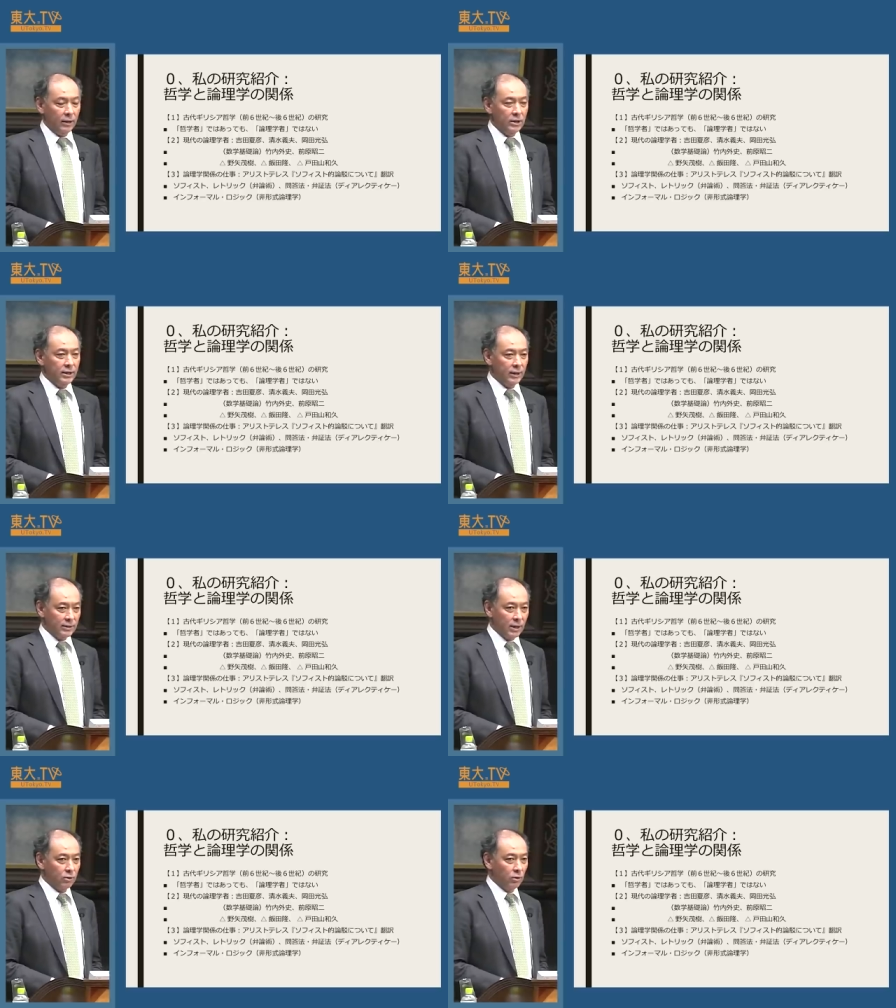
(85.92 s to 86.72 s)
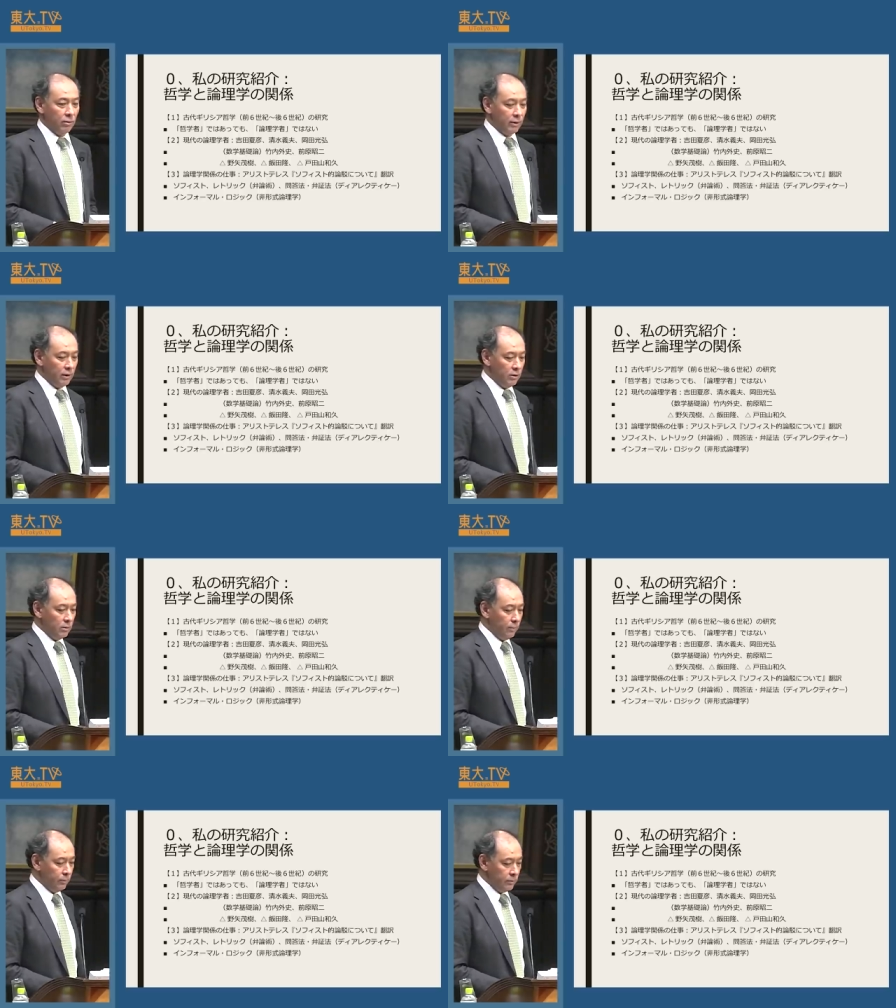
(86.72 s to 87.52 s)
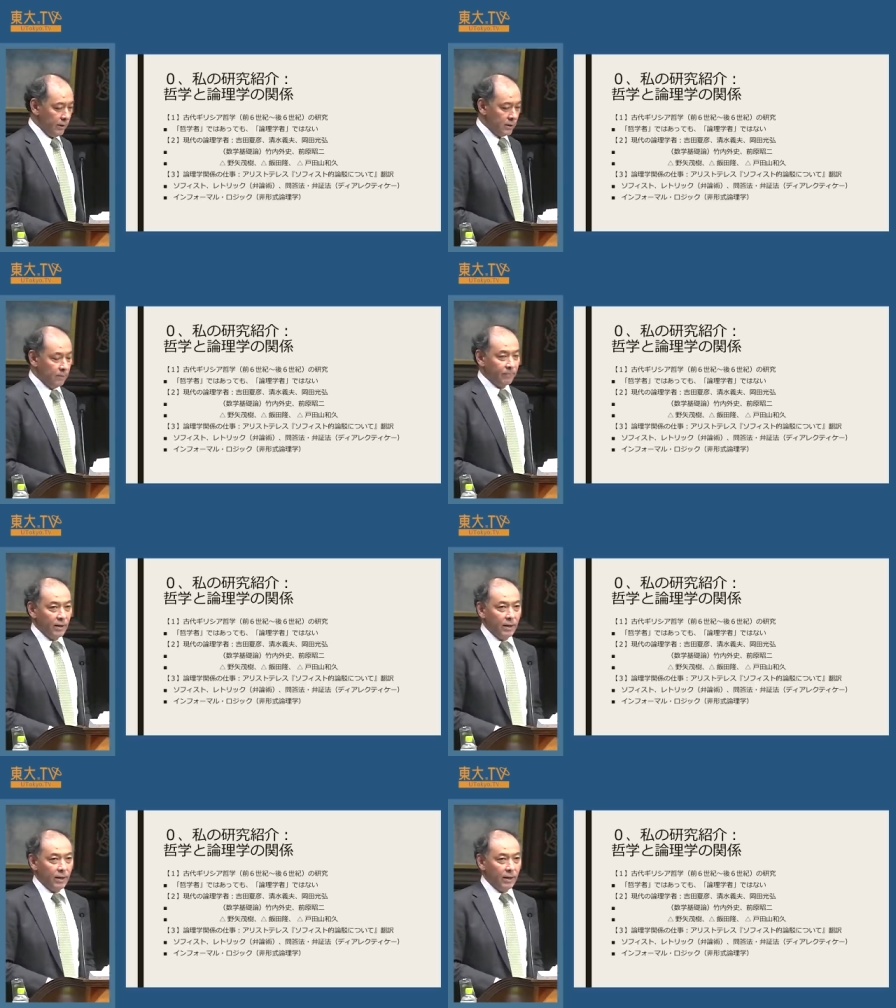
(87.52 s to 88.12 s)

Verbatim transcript: ギリシャ哲学と言われている部分です